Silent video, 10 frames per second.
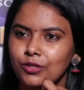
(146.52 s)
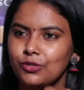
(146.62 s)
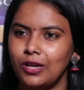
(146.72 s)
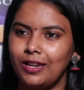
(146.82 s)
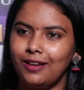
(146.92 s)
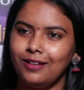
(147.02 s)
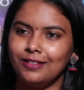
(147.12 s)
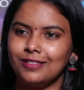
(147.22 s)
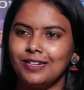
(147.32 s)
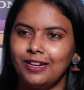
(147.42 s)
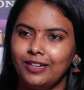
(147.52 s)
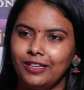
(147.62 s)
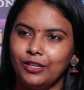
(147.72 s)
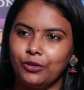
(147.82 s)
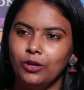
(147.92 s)
సో అలా స్టార్ట్
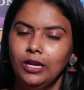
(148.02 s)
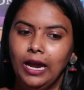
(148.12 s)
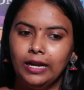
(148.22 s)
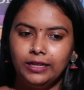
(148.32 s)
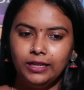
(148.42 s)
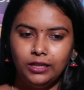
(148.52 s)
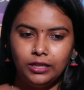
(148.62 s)
అయ్యారు అంటే